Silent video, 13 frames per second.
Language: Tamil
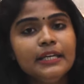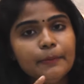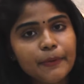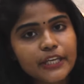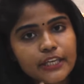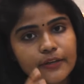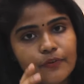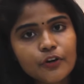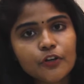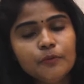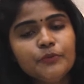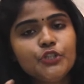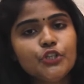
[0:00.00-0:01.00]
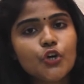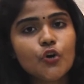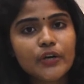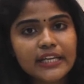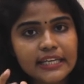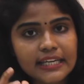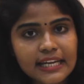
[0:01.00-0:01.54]
இப்போ இவங்களும்
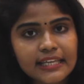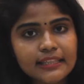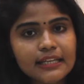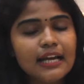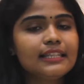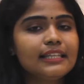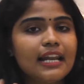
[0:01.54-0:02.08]
ஜியோவோட இணைந்து அந்த